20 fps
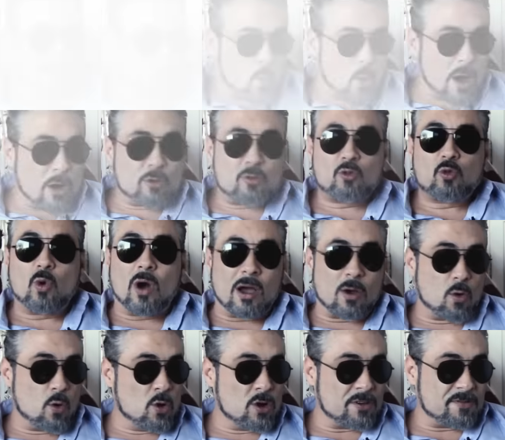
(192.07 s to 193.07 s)
Qual sua
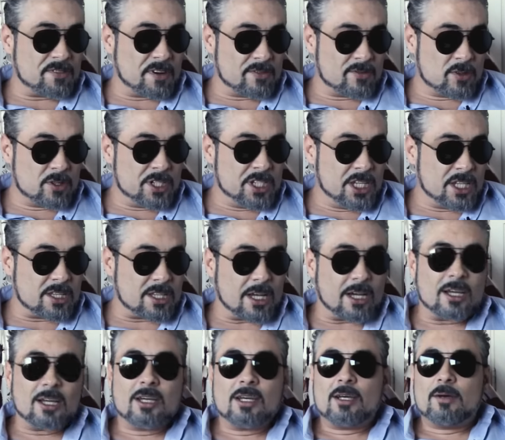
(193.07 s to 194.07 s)
cor favorita?